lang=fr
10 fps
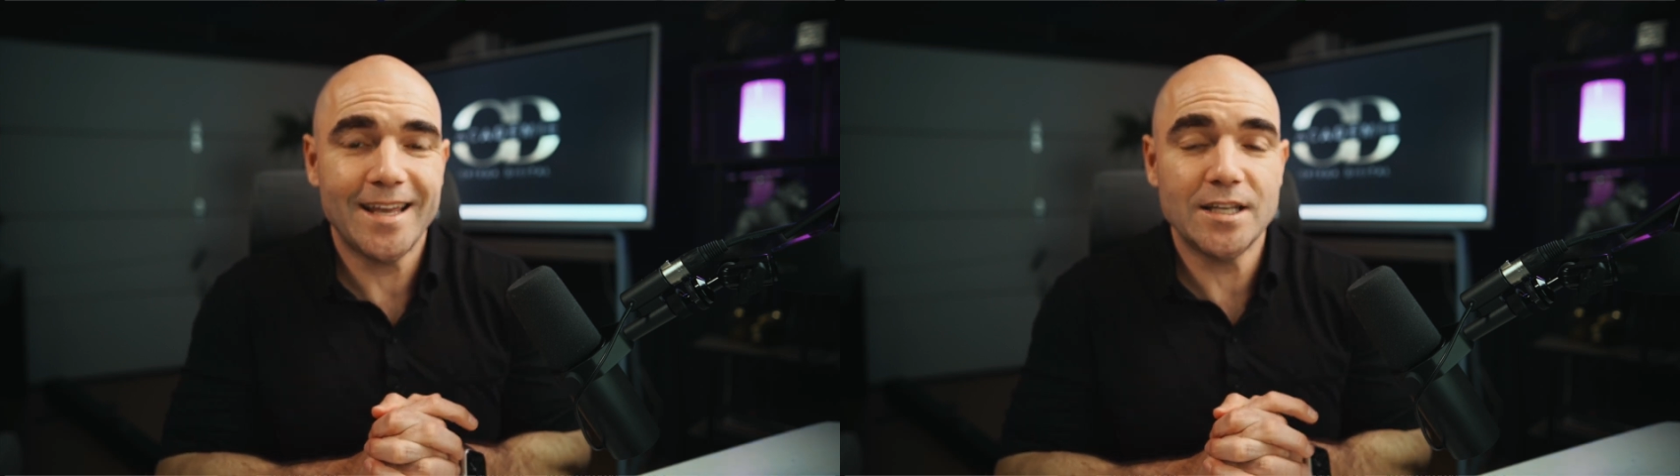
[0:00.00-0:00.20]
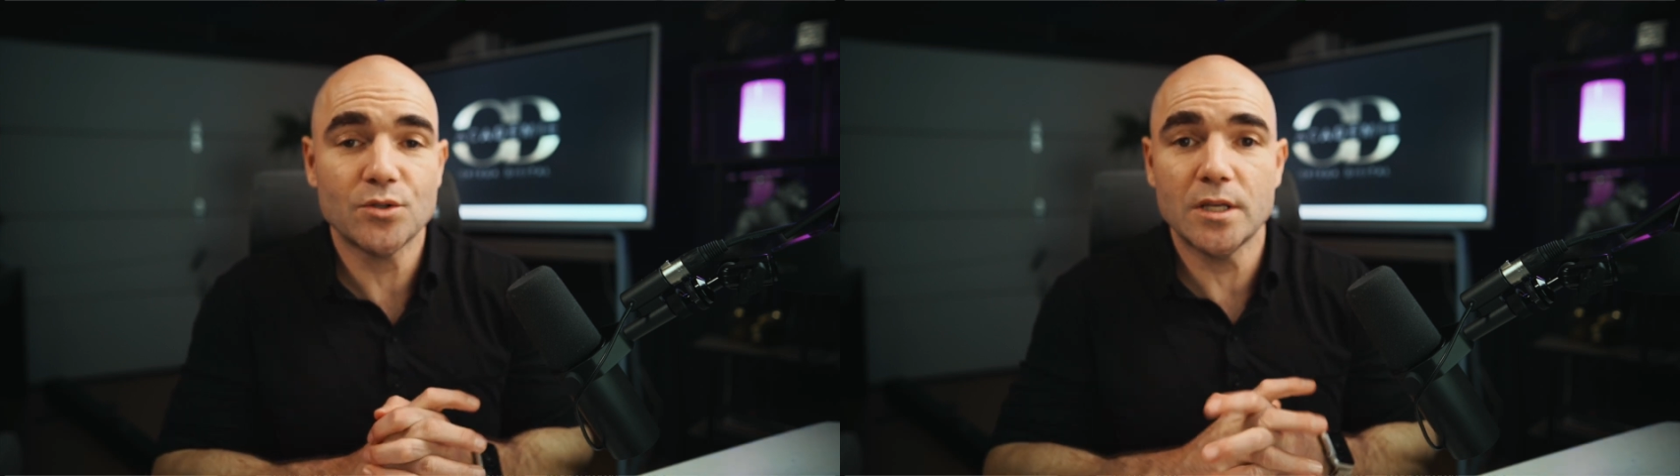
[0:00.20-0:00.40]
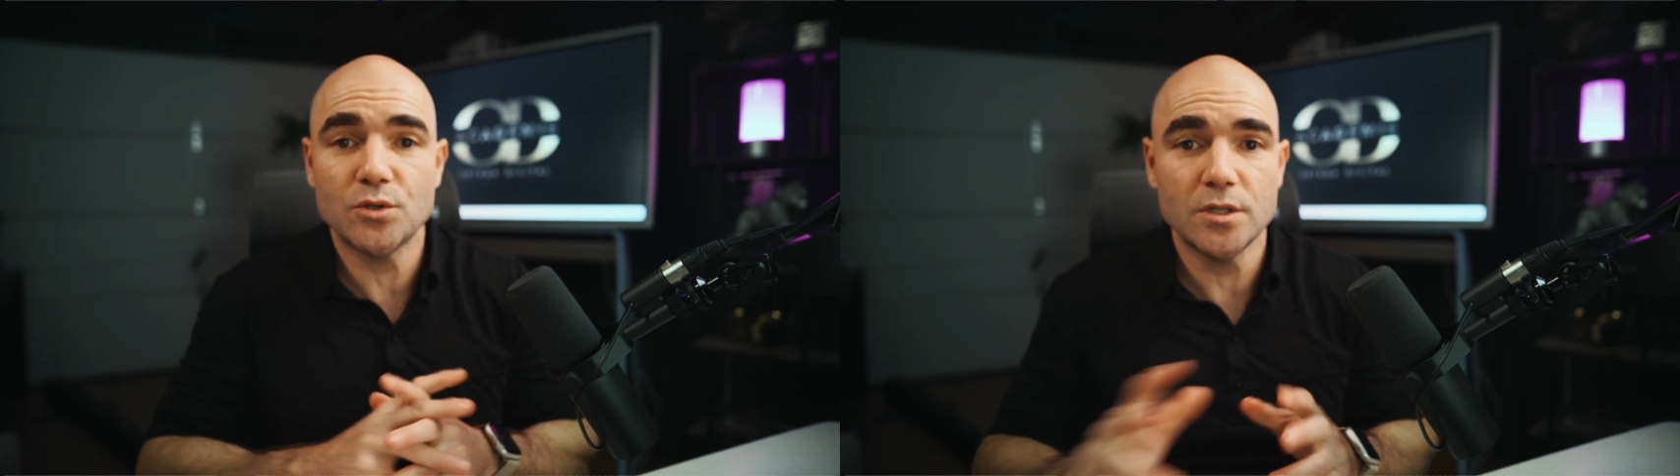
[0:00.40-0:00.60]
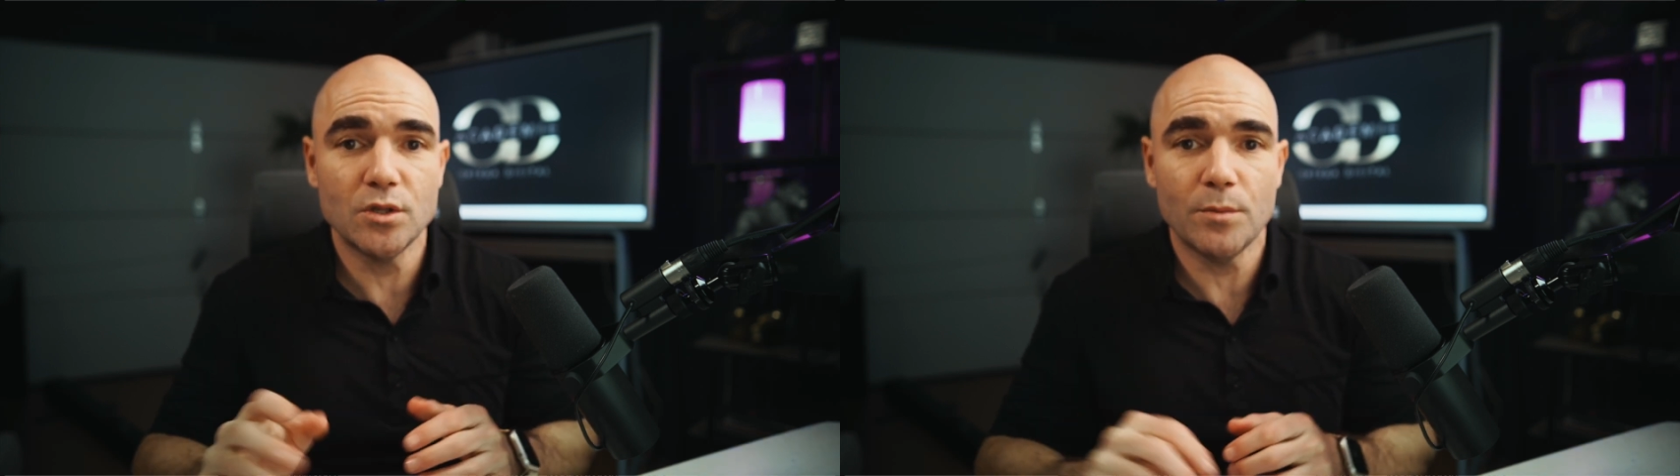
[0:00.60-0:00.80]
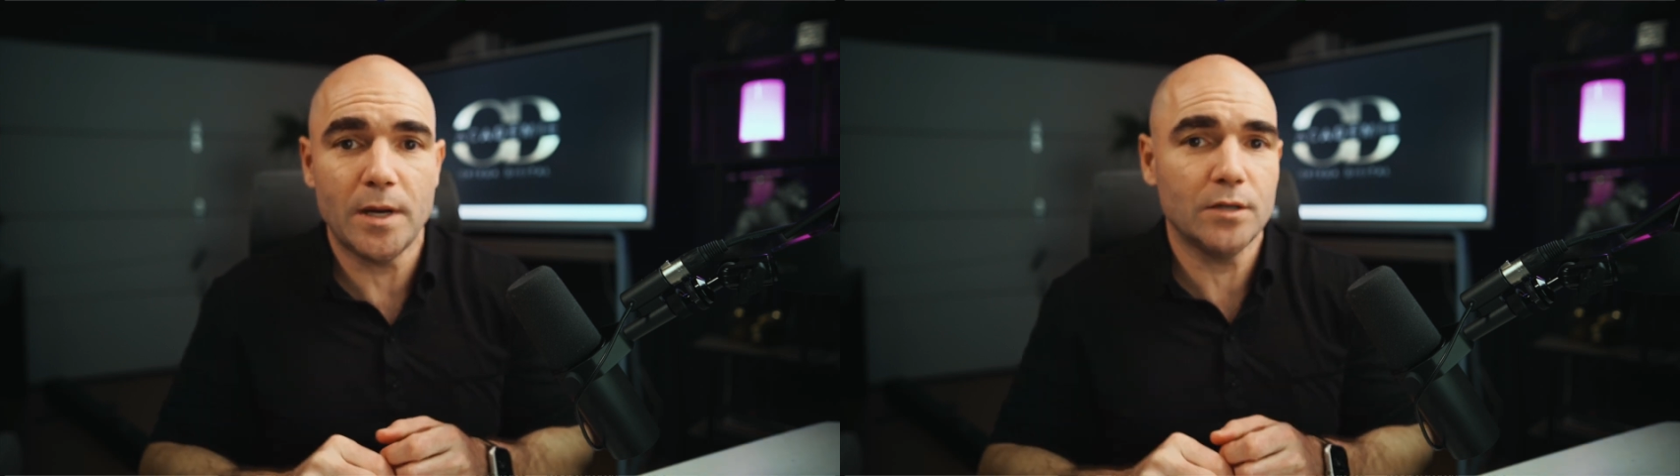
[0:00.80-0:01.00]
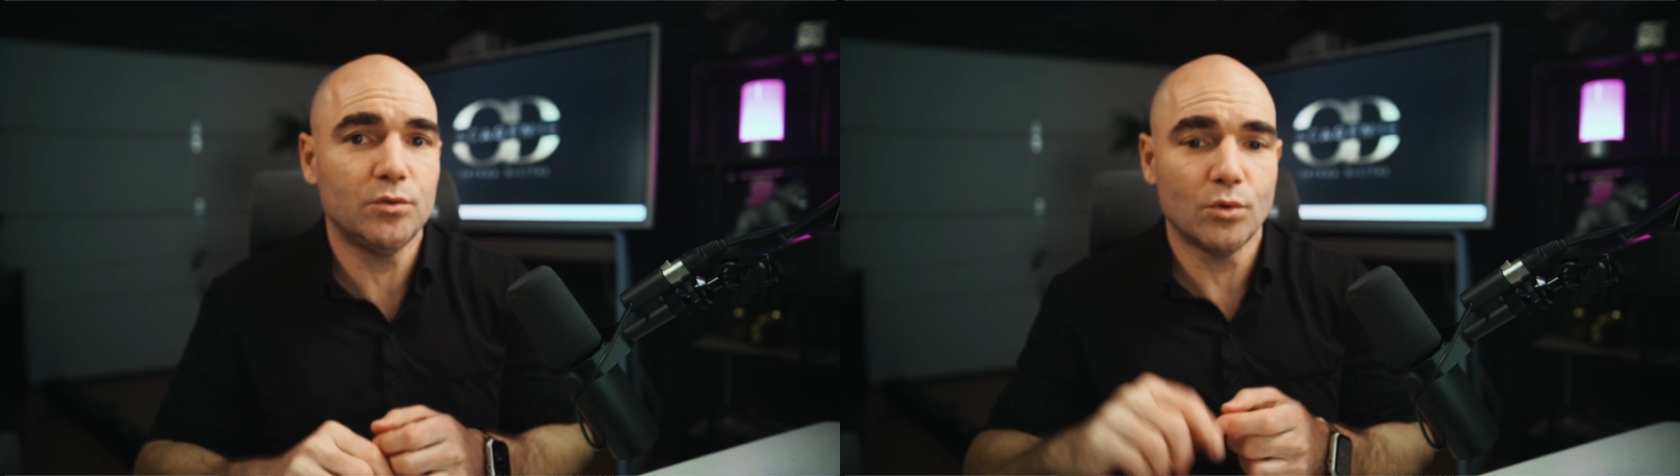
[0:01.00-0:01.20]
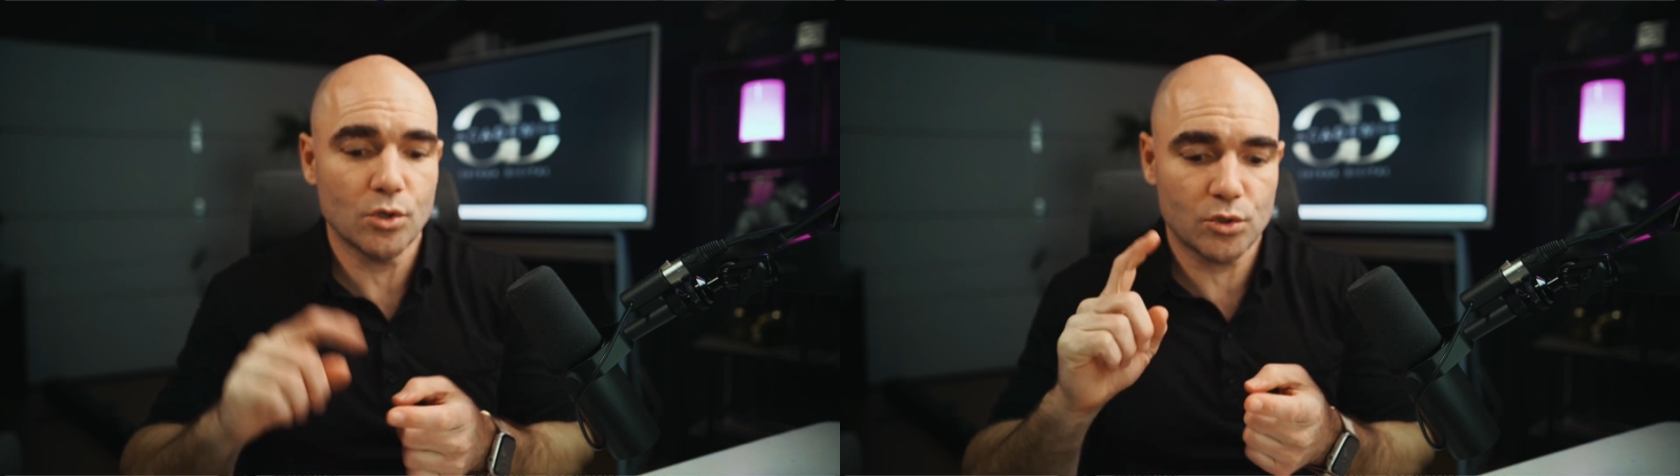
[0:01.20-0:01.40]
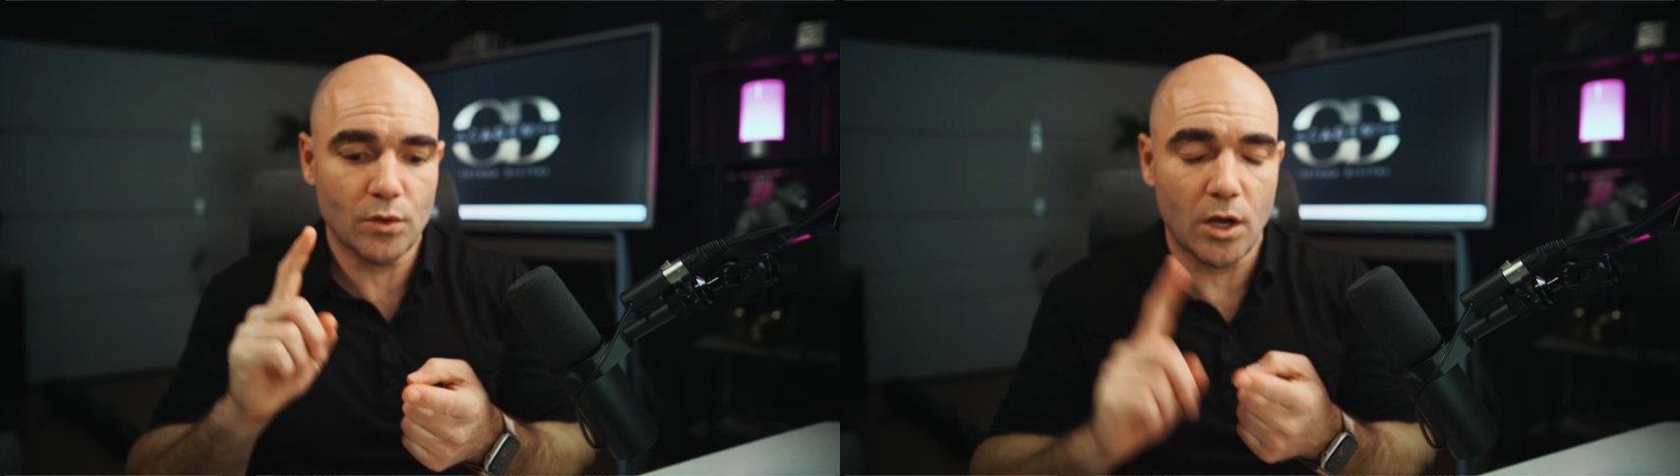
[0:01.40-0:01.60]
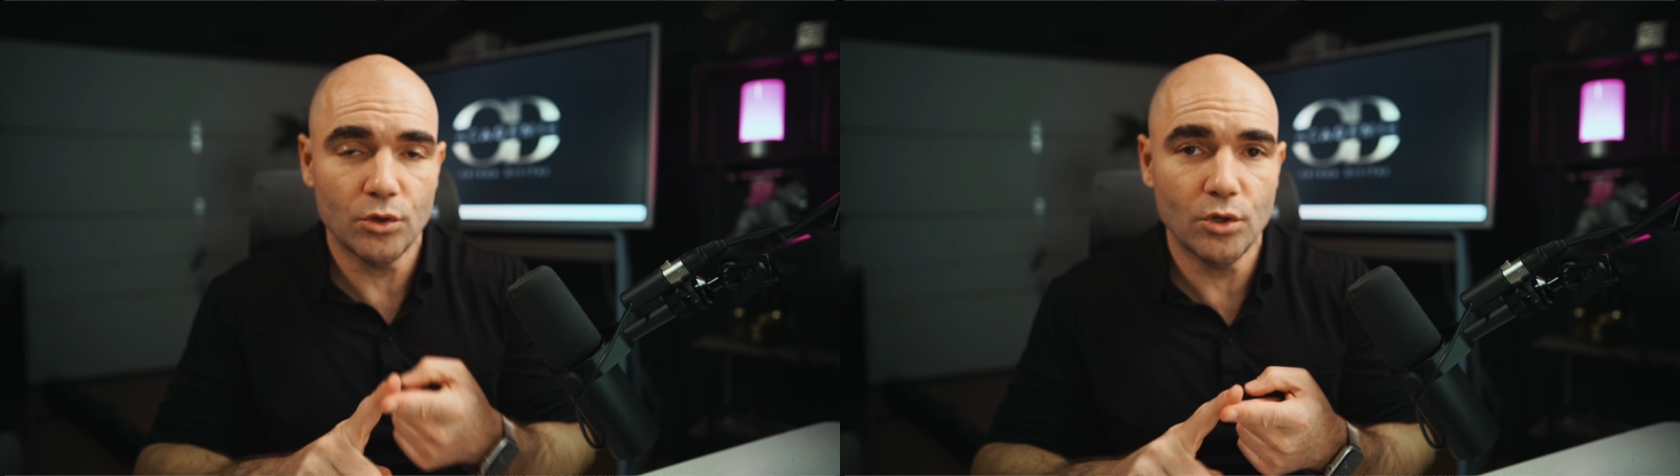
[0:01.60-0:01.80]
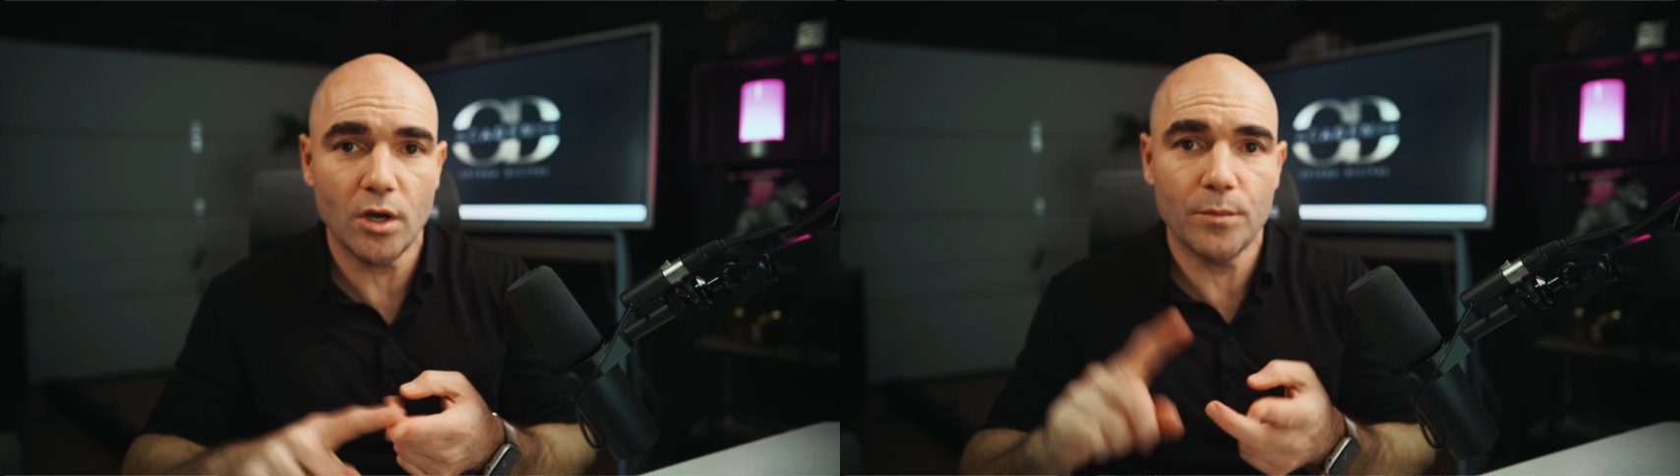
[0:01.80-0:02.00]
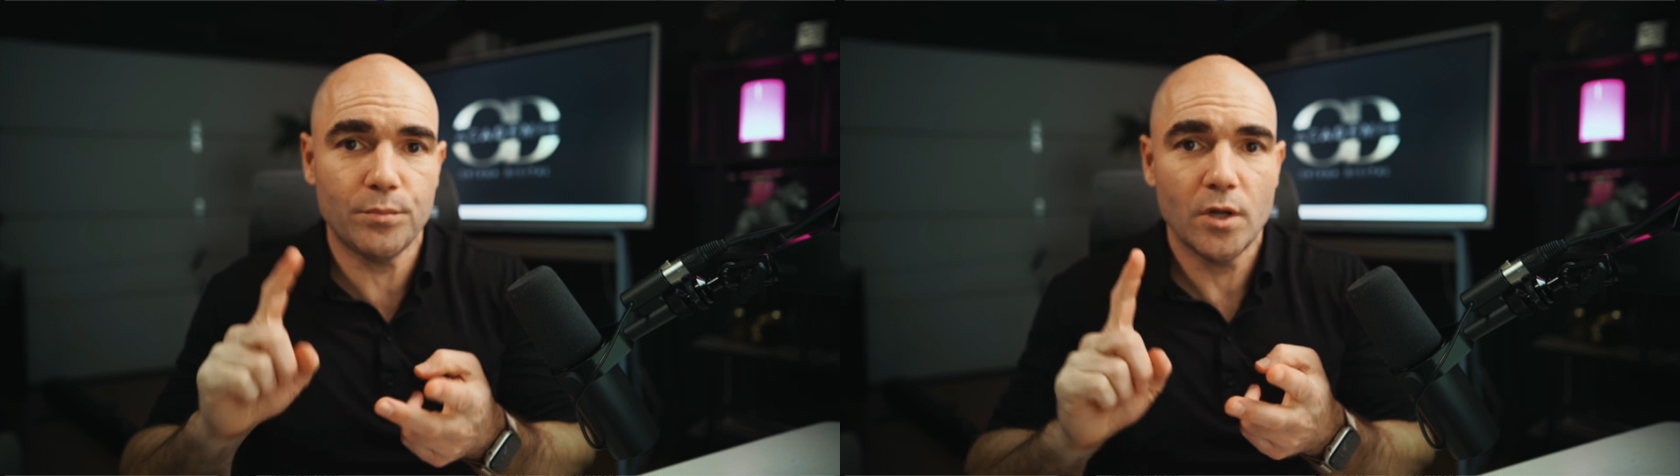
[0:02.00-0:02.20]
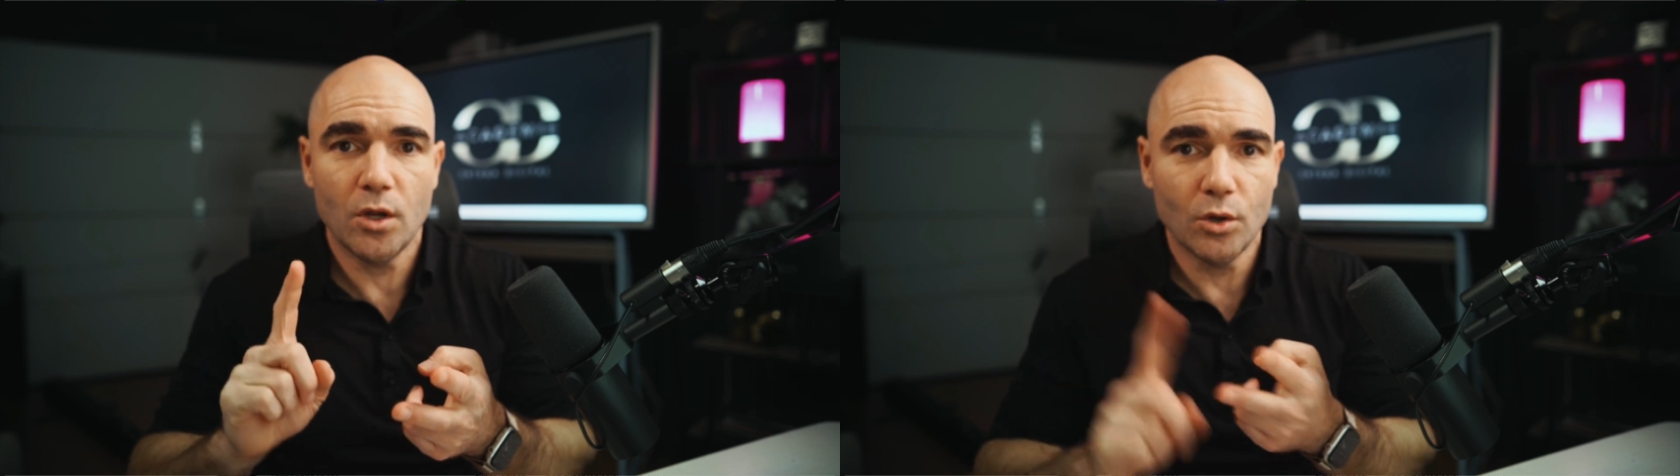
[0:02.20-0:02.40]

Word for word: et ils ont des usines de partout, que ce soit en Europe,